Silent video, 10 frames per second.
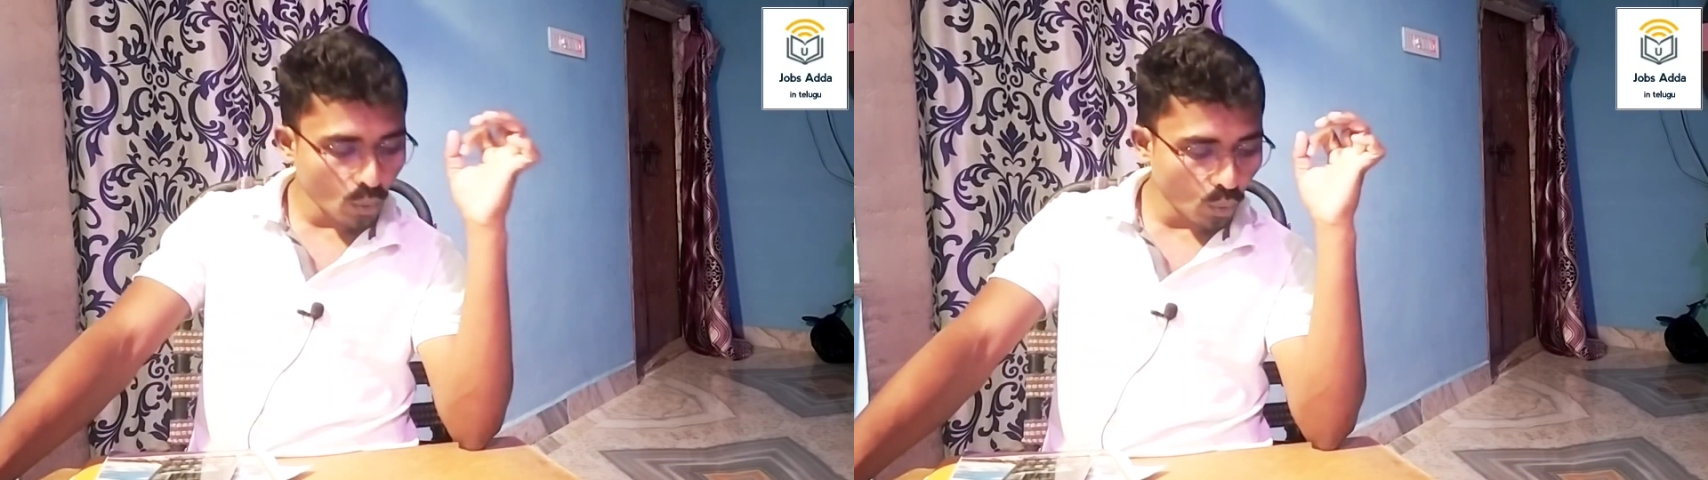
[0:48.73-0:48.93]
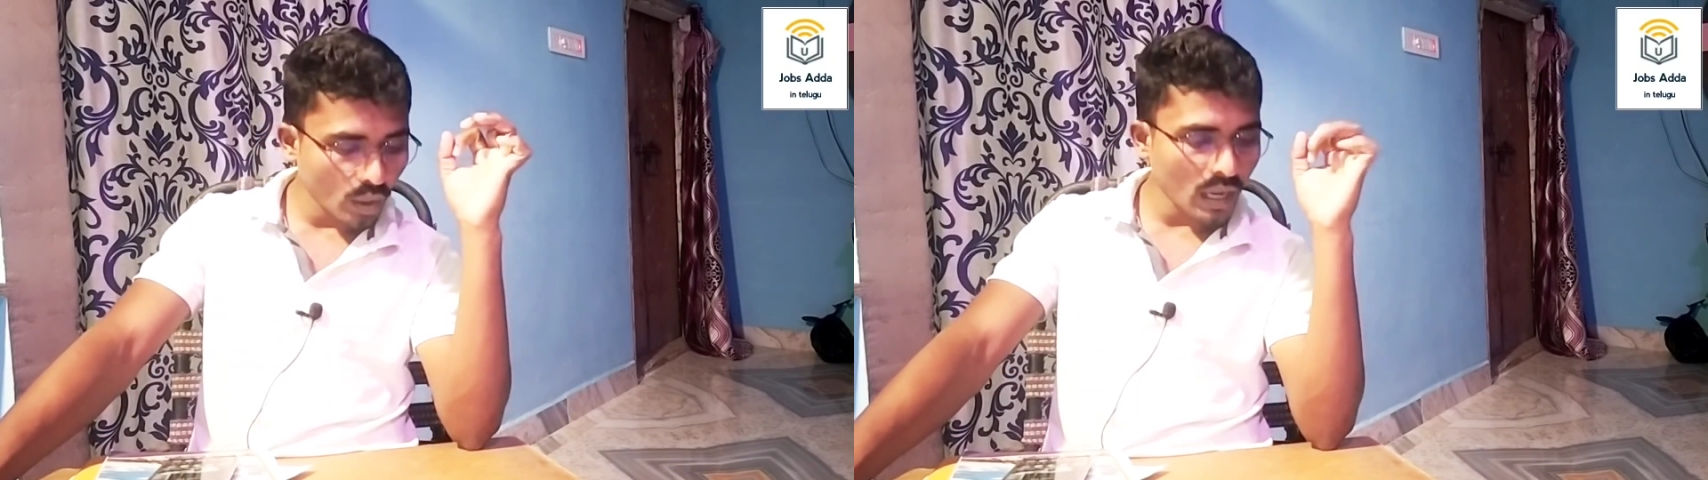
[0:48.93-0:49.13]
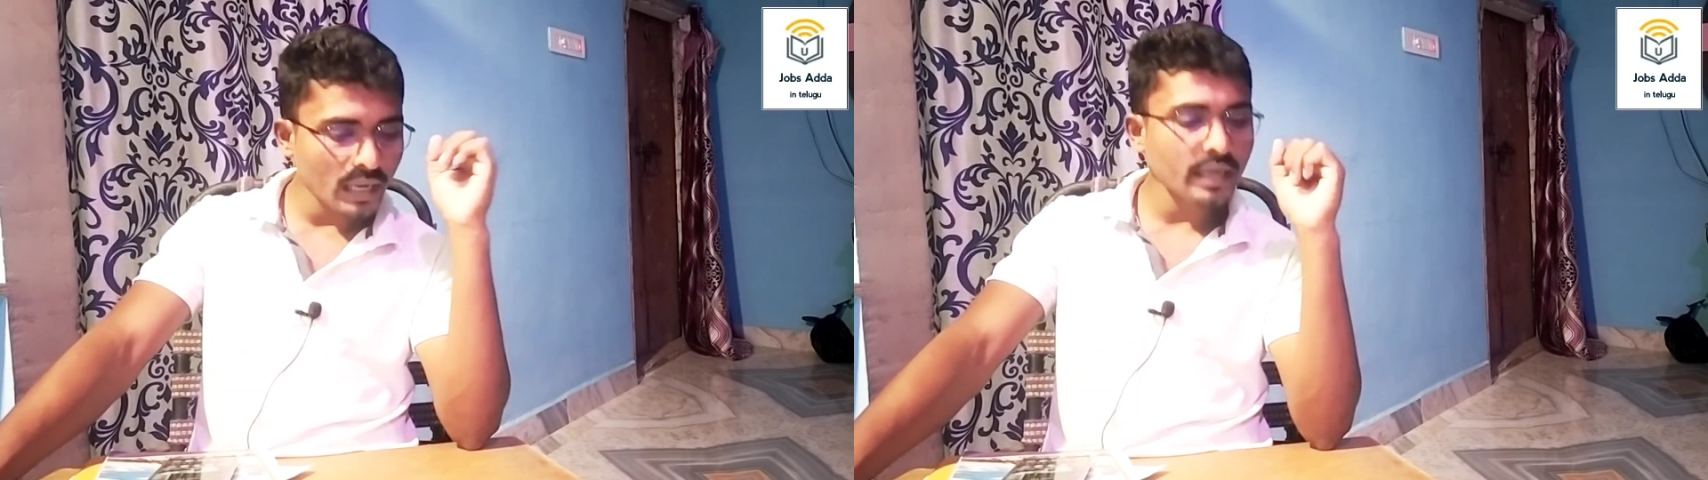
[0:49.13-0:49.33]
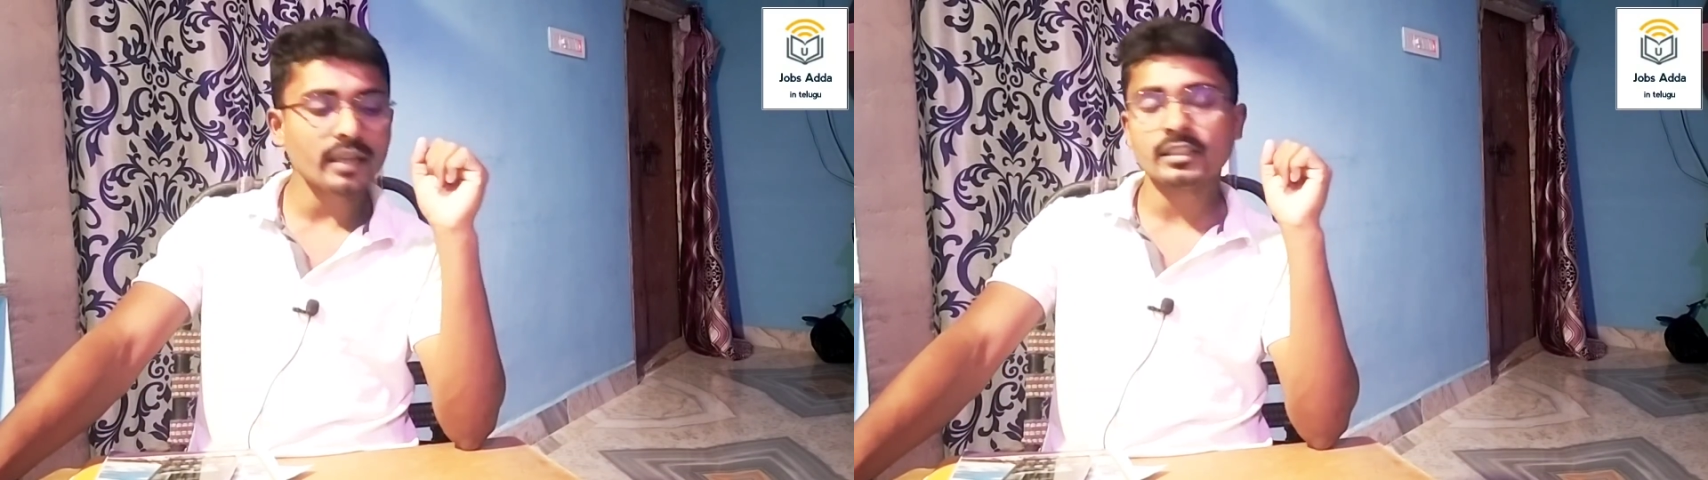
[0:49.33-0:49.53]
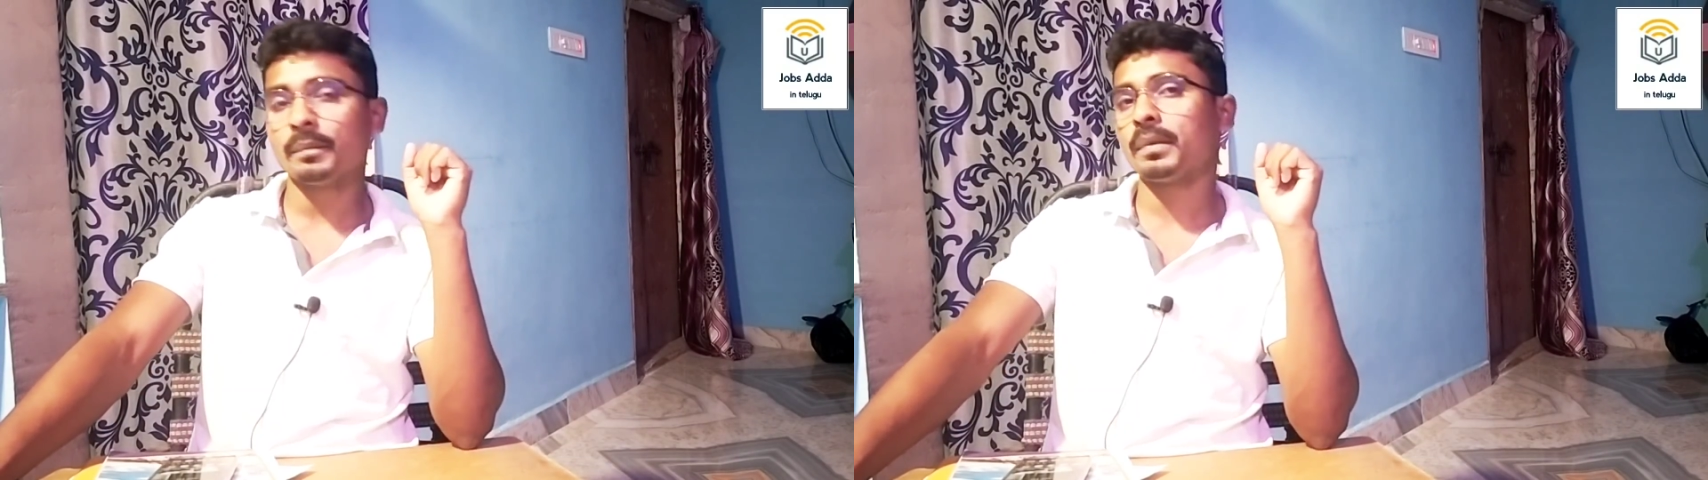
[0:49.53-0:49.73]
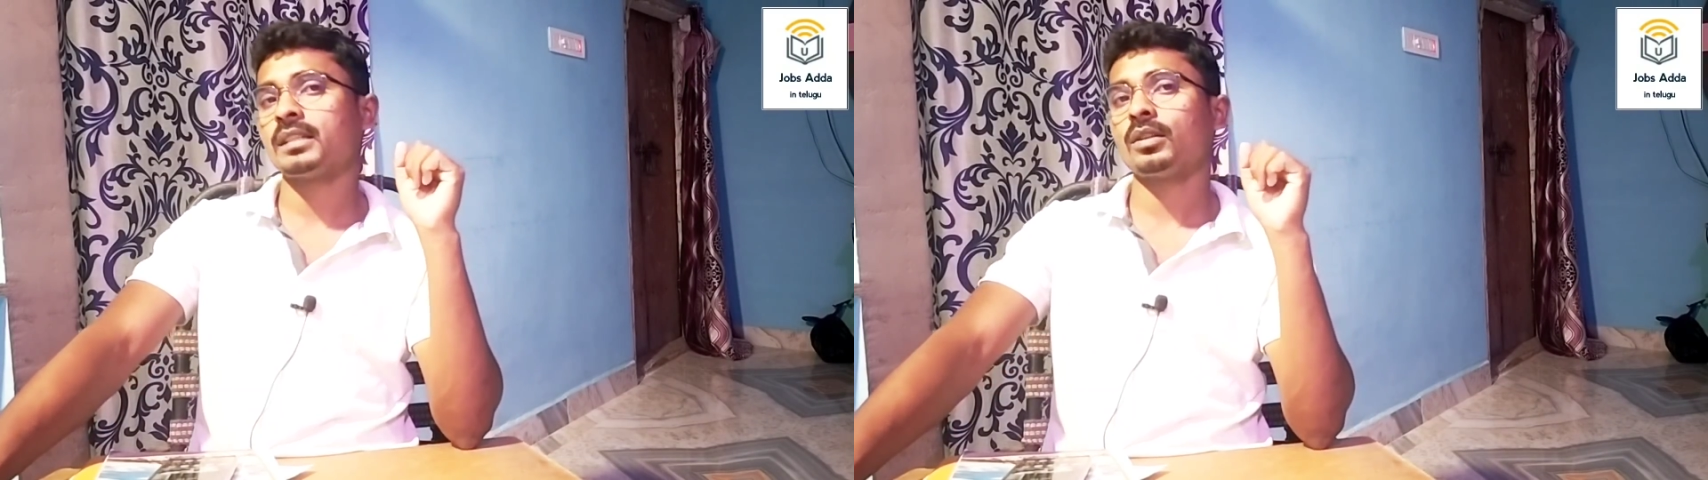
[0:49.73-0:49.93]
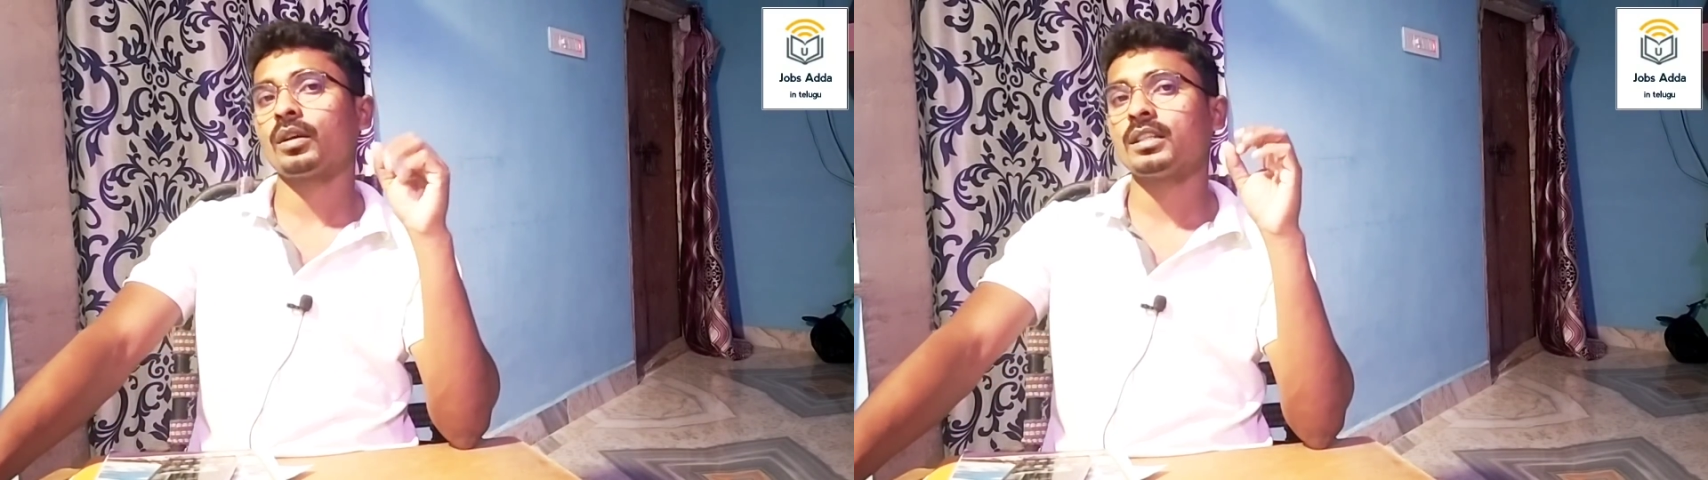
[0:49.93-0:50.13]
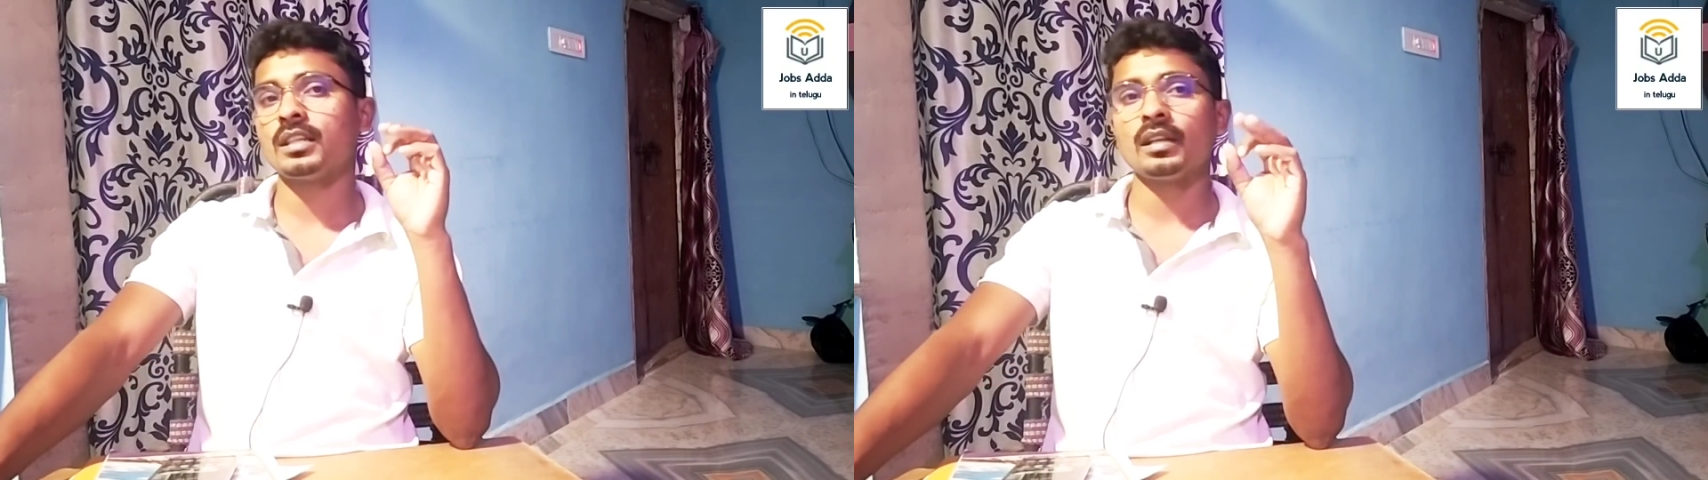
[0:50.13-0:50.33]
ఉన్నాయి అని చెప్పేసి
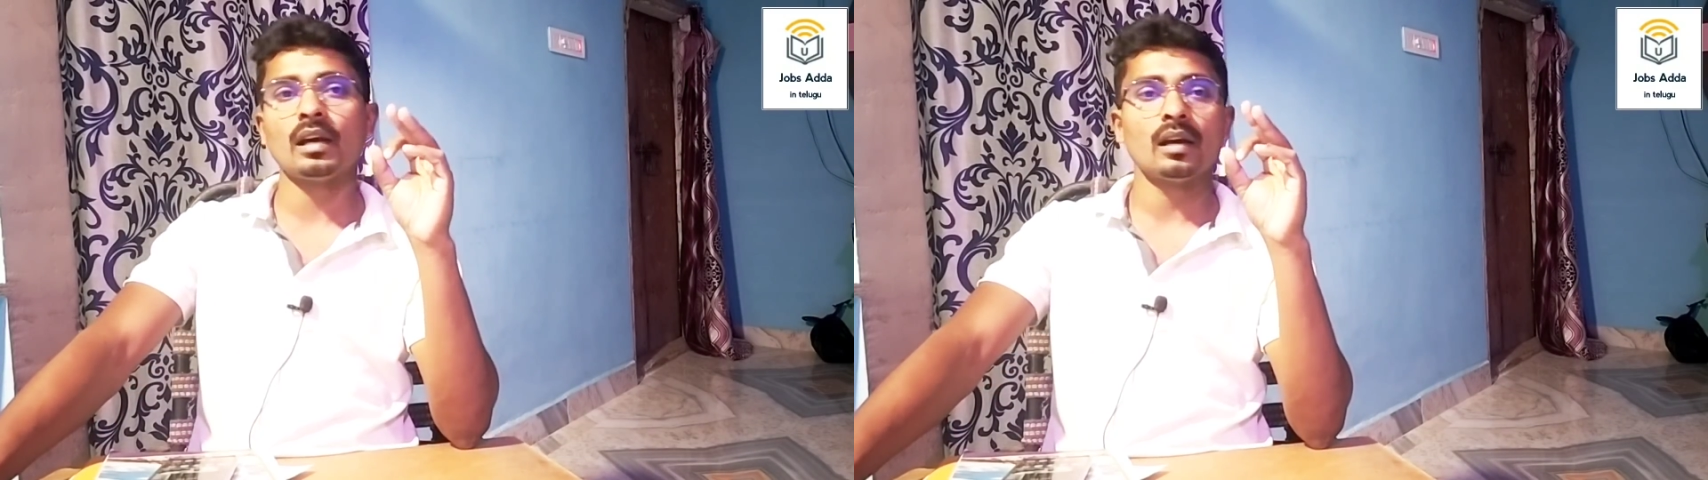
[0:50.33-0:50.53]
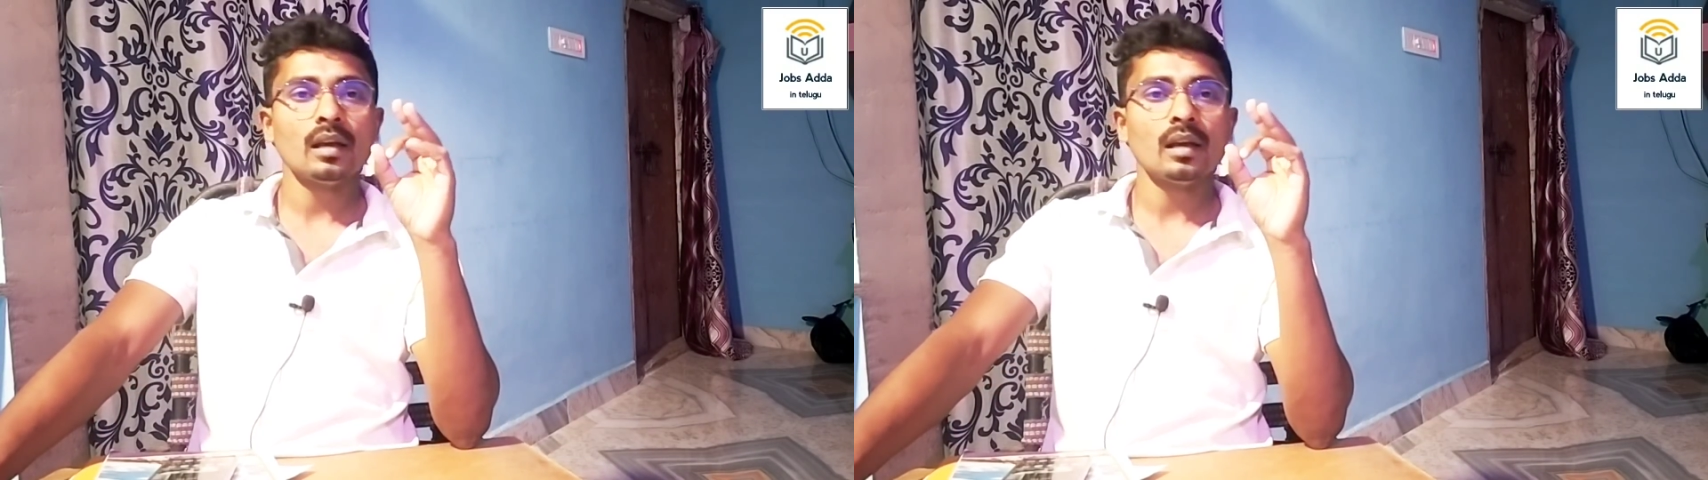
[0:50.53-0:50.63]
ఒక చిన్న